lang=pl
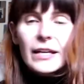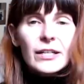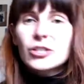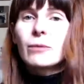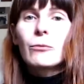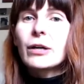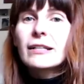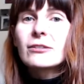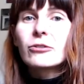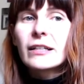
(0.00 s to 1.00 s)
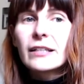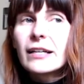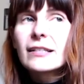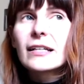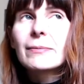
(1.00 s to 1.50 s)
jeżeli moja historia nie
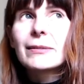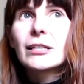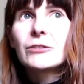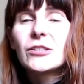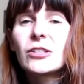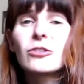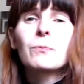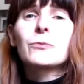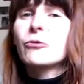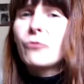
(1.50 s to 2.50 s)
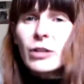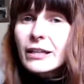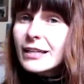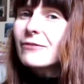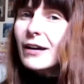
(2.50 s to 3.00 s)
jest najlepsza na świecie, to czy w ogóle
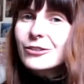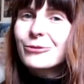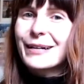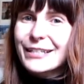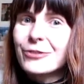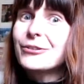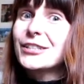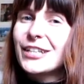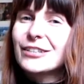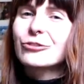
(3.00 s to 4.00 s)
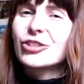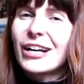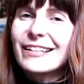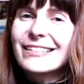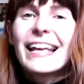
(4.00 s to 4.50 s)
jest warto marnować na to
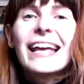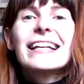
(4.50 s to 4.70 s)
czas,